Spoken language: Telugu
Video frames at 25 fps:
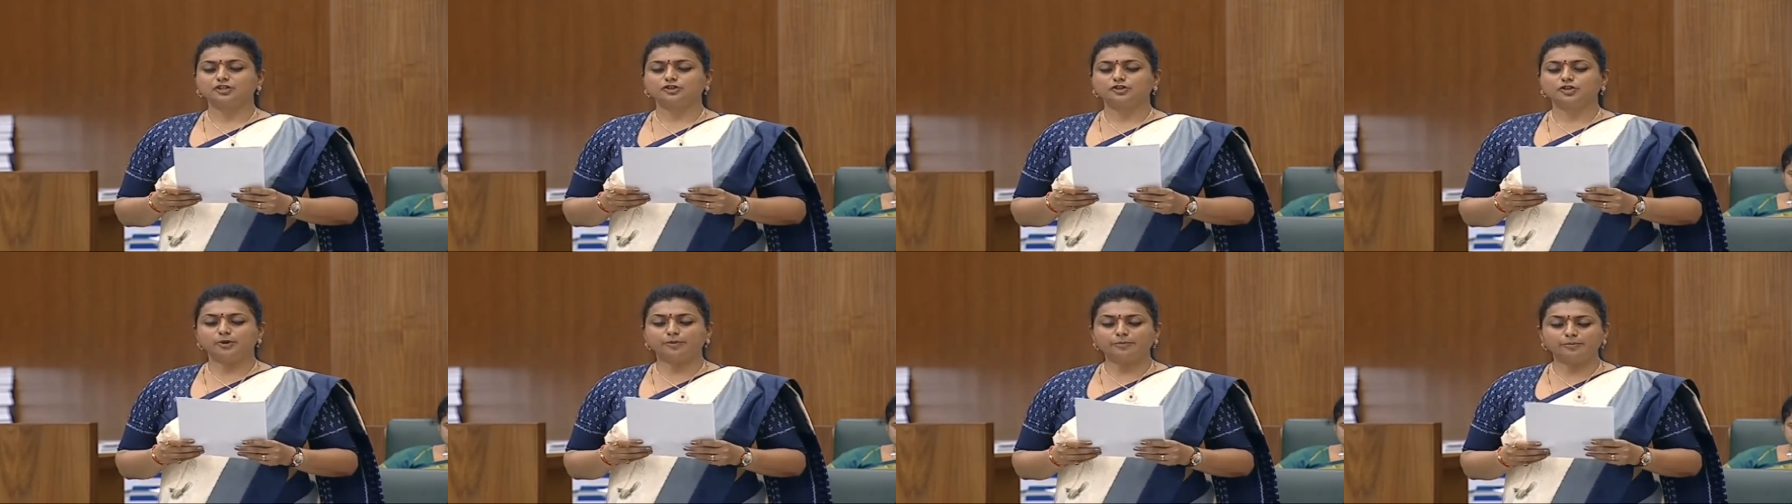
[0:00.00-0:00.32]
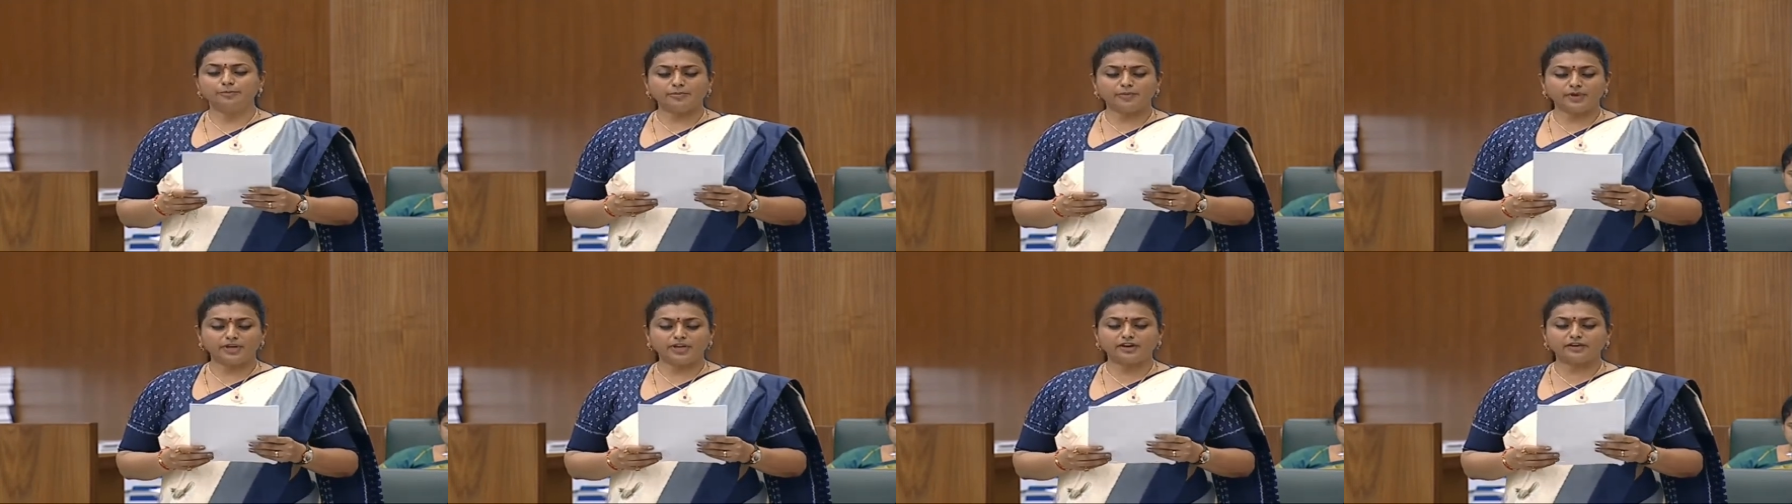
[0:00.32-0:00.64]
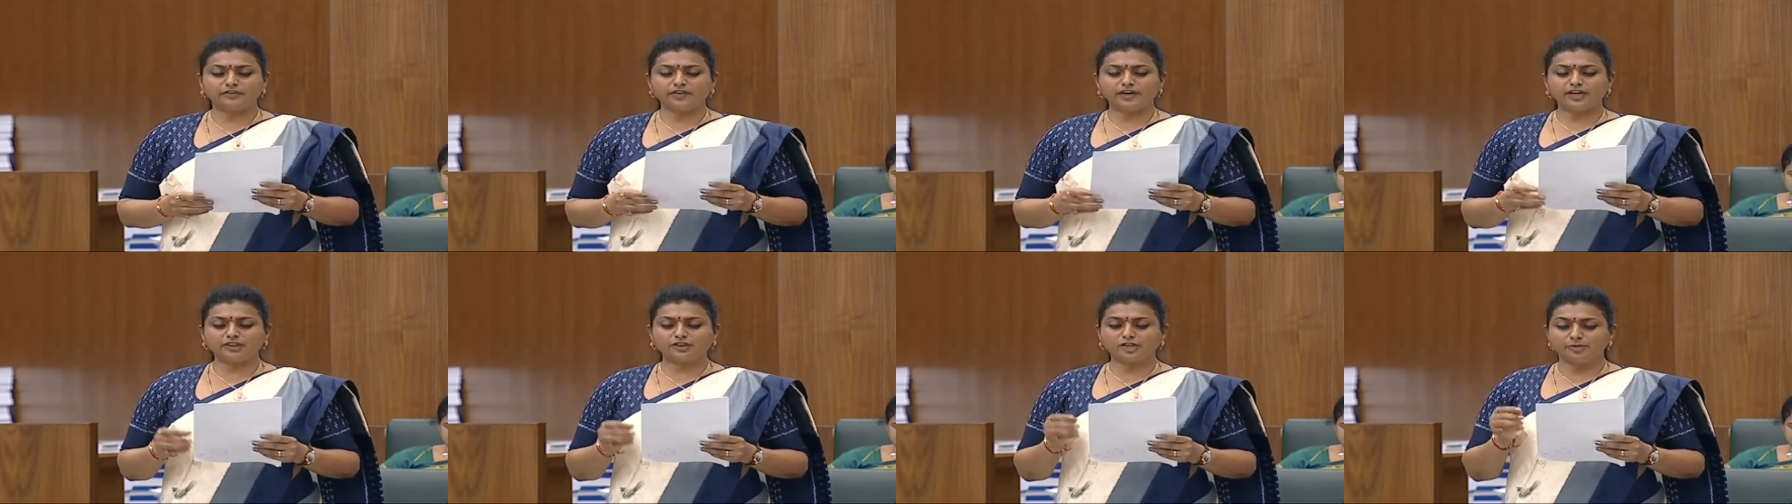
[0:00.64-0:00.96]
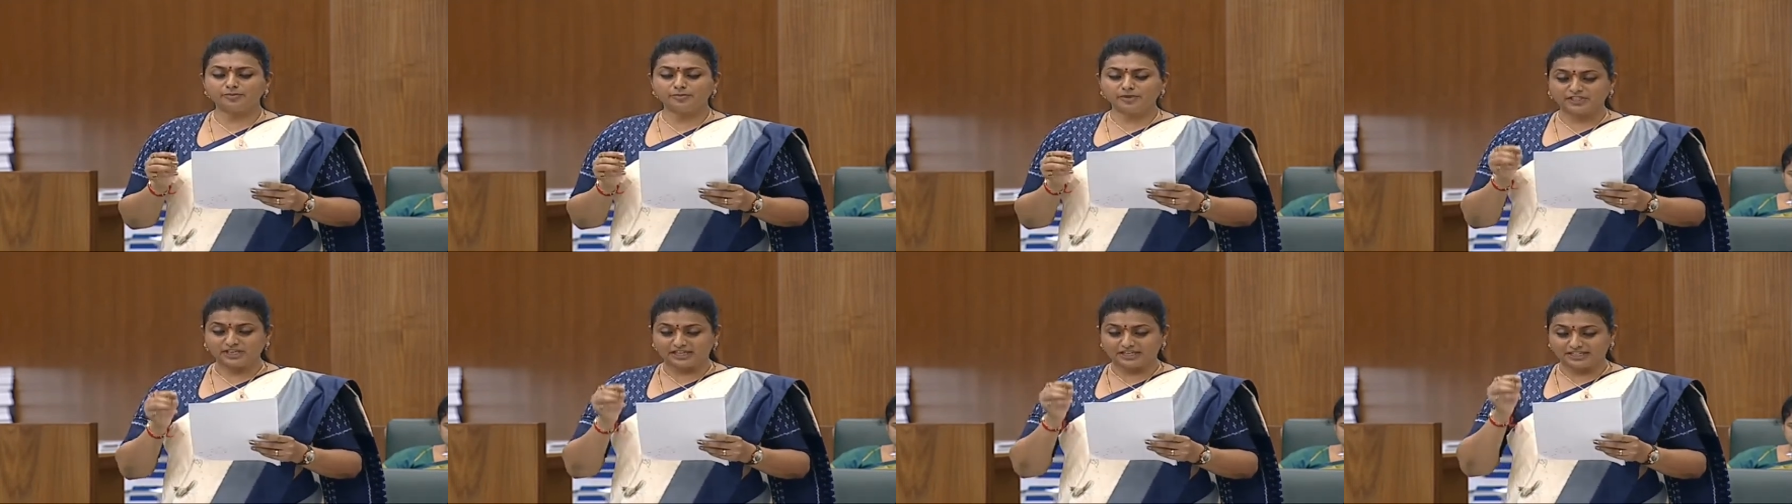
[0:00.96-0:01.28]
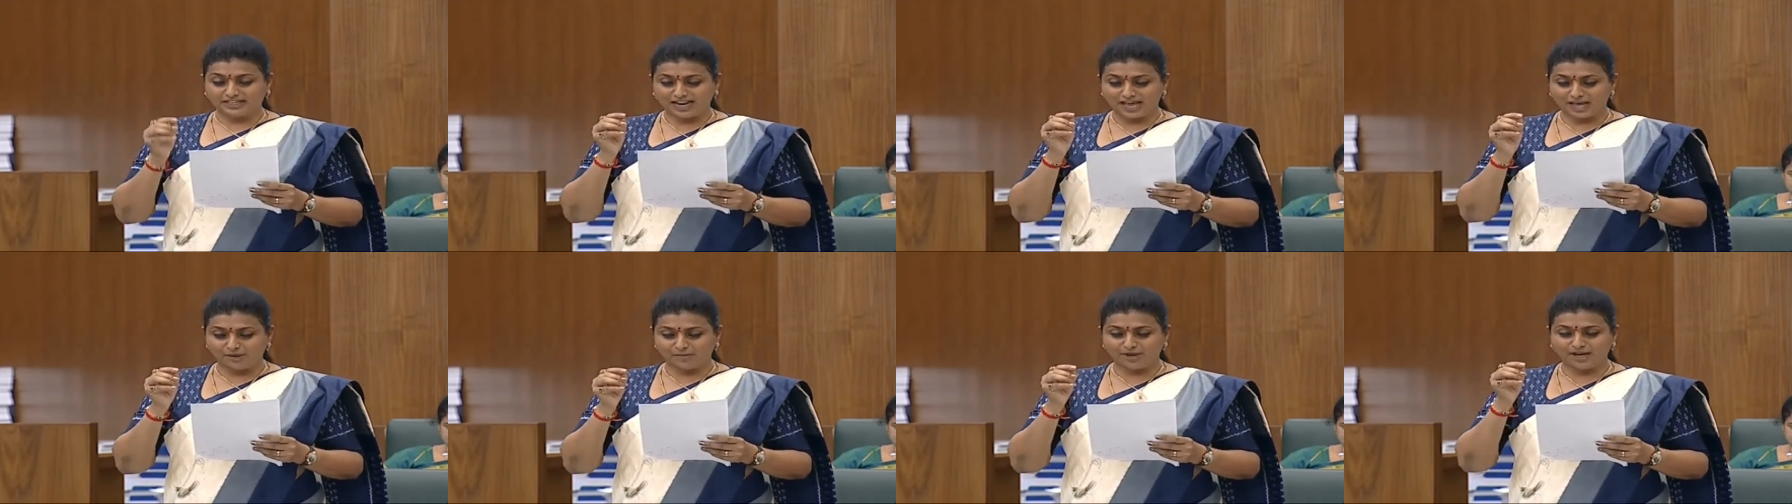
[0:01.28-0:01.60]
తొమ్ ఇరవై తొమ్మిది
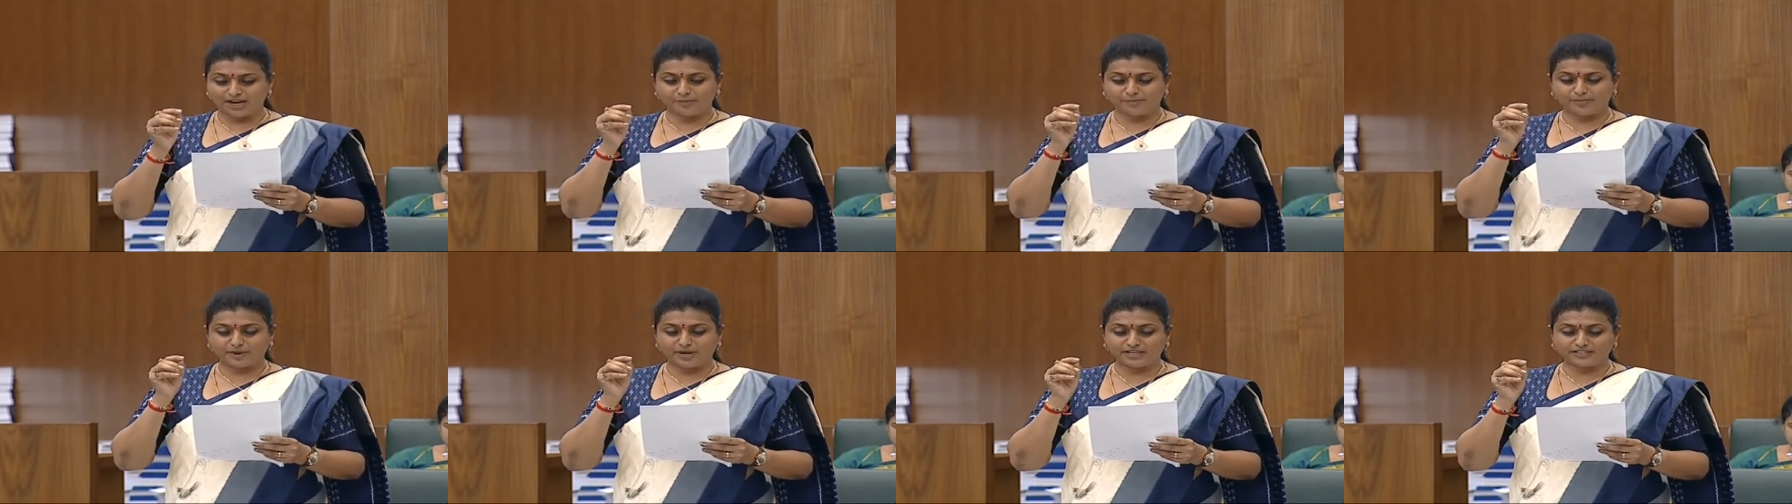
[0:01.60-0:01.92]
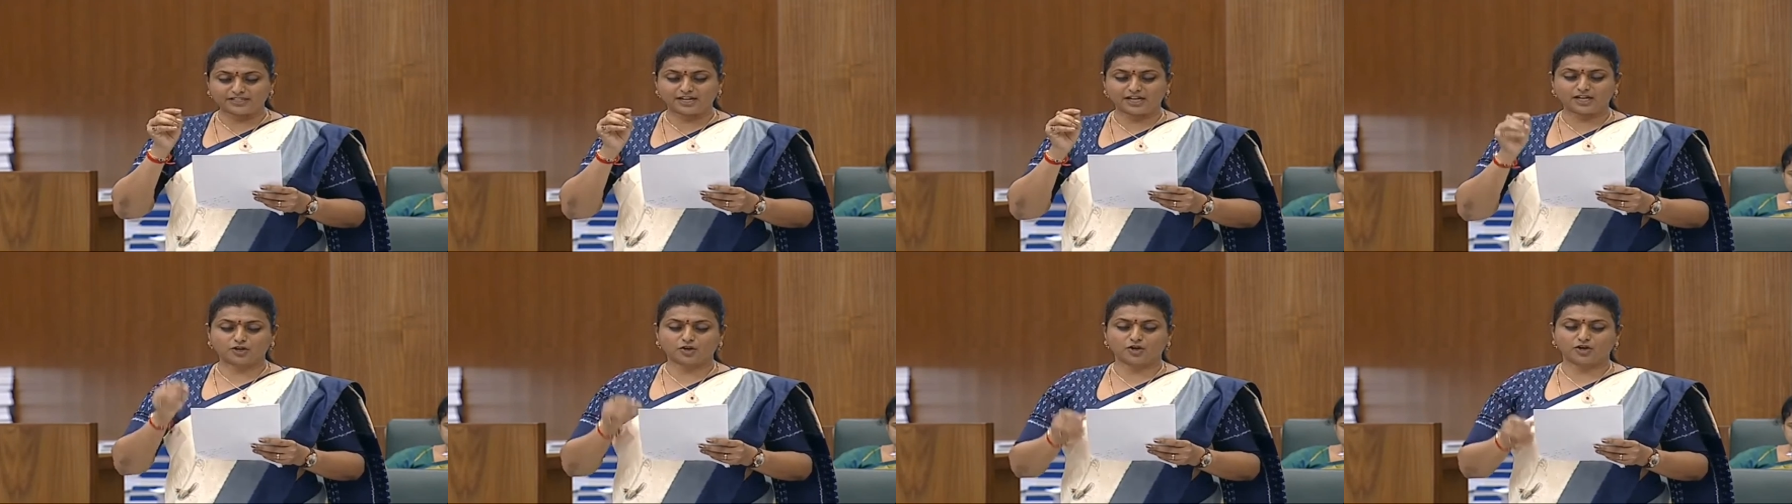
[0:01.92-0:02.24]
గ్రామాల ప్రజల